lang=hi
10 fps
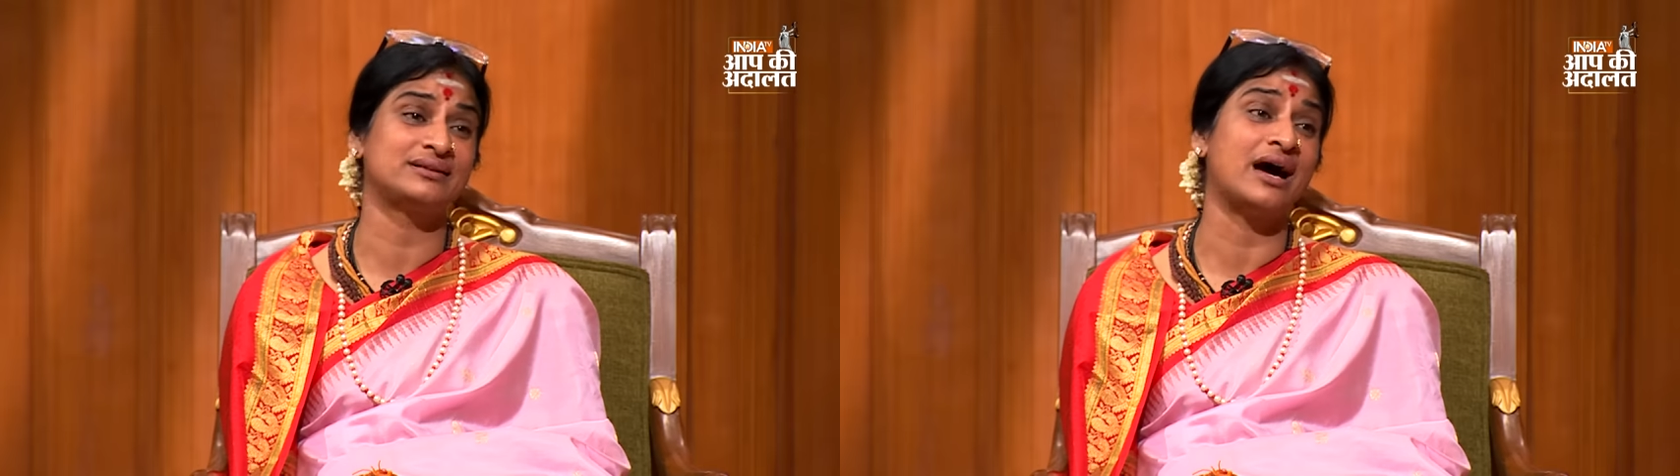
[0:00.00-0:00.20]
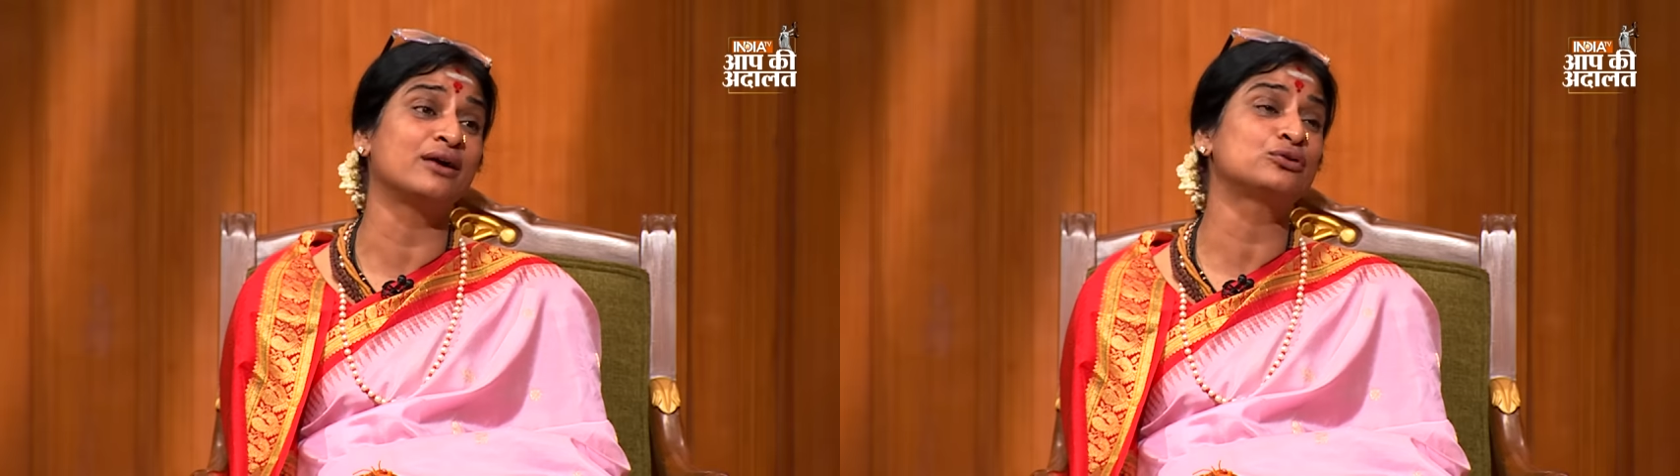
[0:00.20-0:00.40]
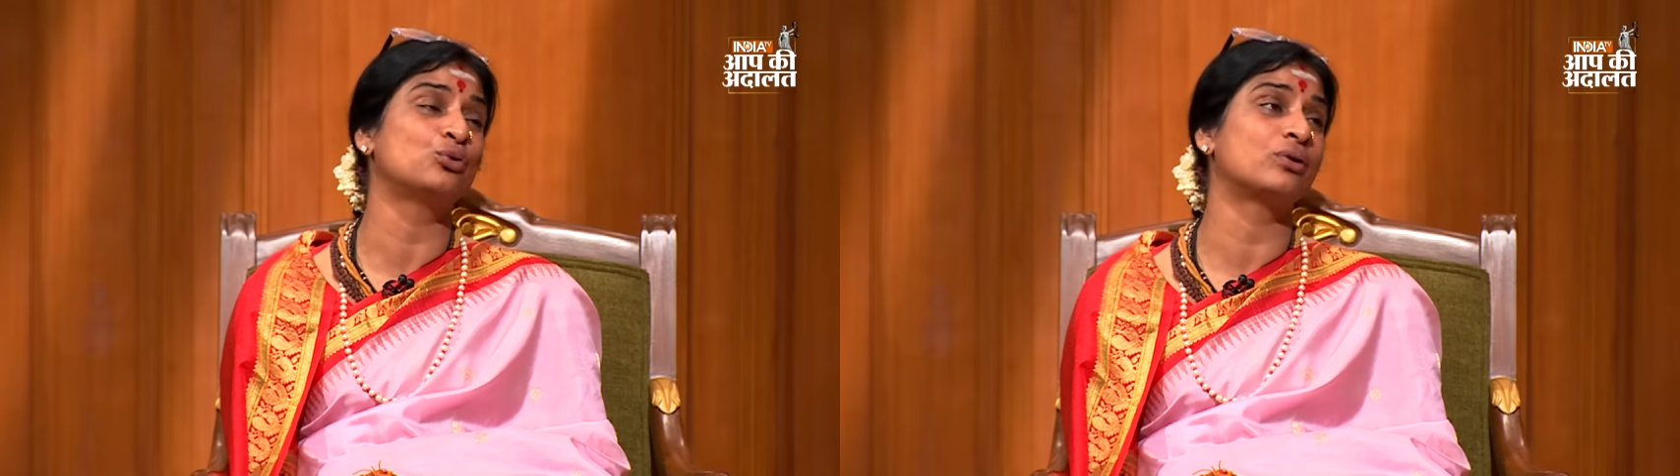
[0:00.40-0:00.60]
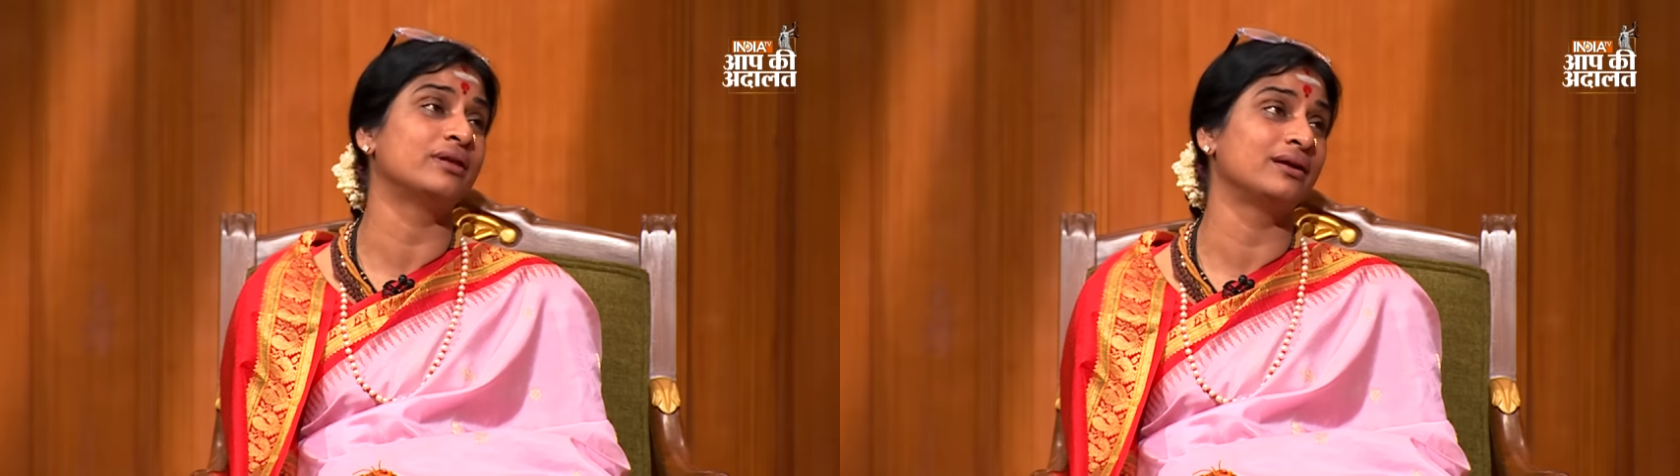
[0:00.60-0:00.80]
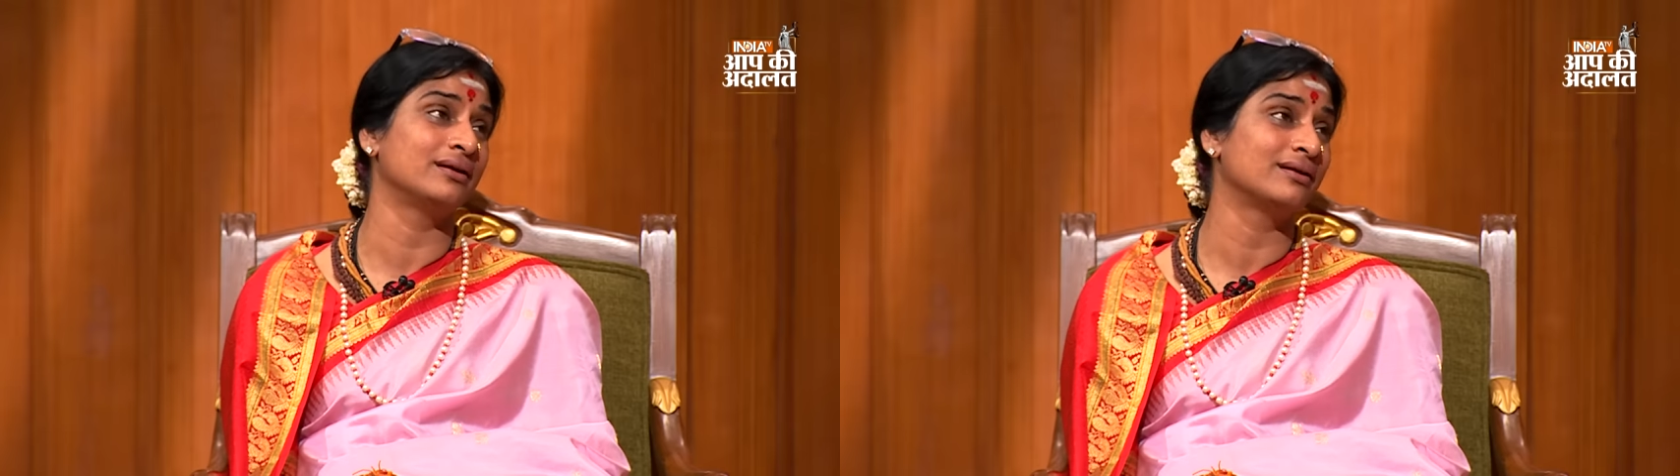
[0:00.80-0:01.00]
टांग तोड़
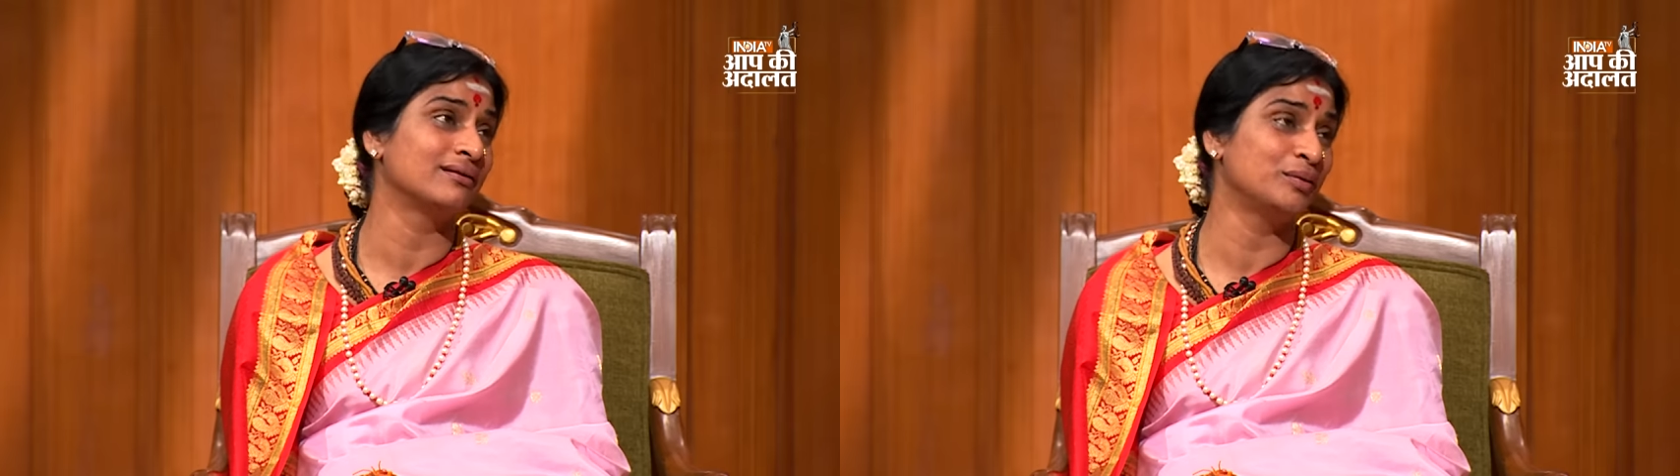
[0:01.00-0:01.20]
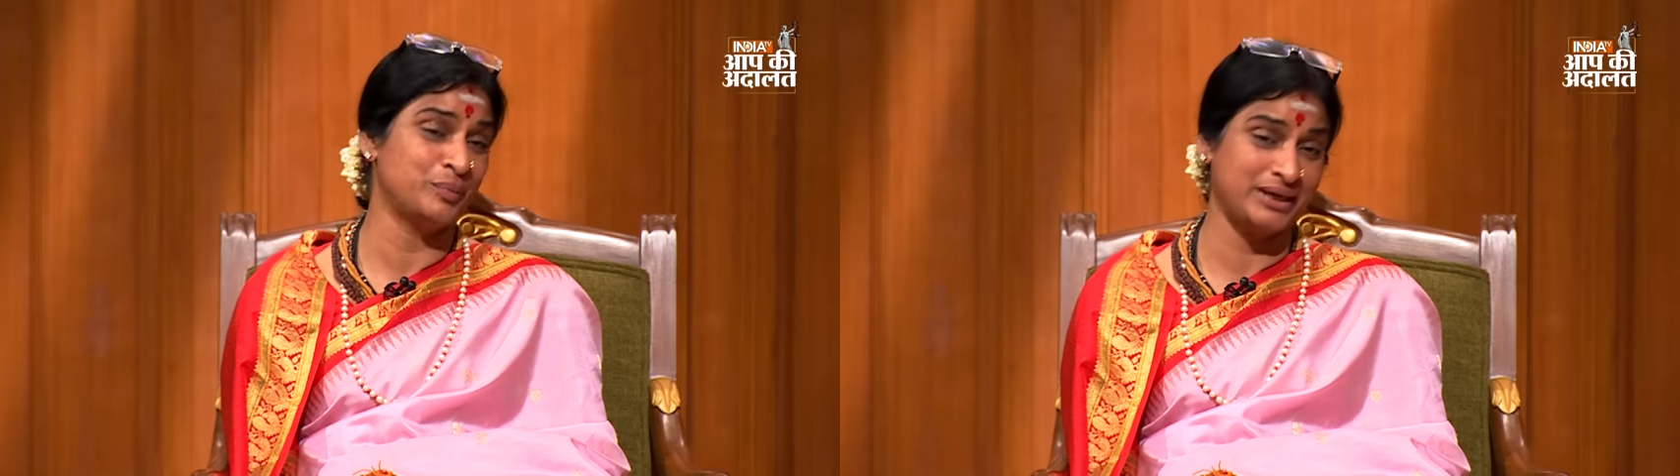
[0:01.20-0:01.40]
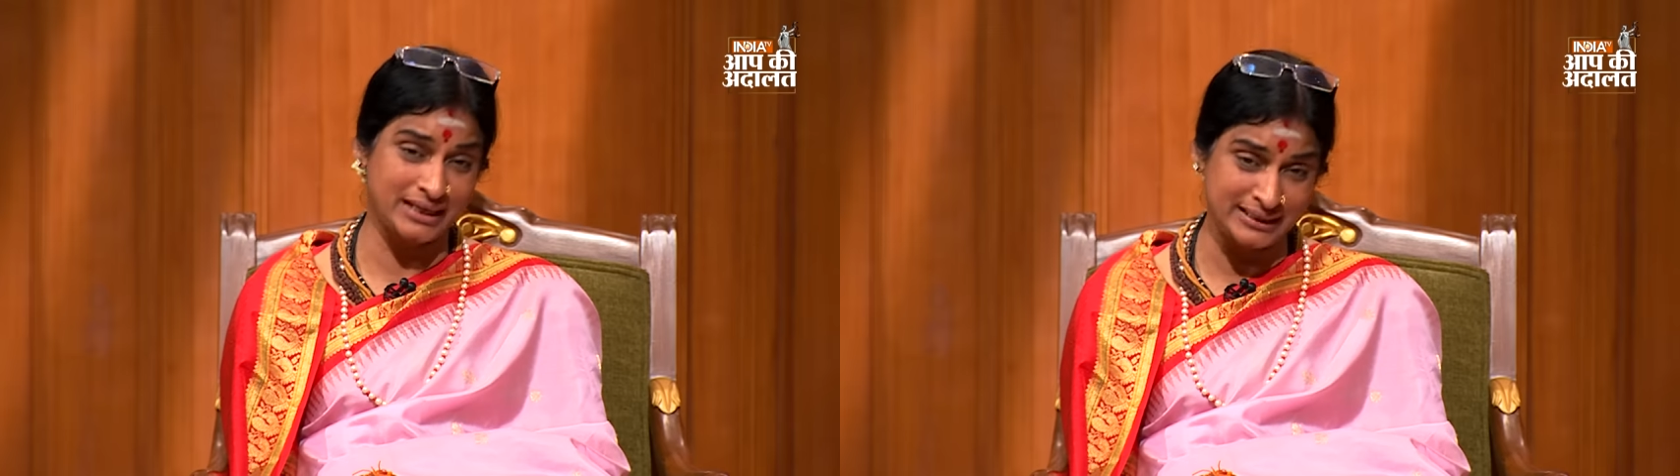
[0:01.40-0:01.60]
देंगे मेरे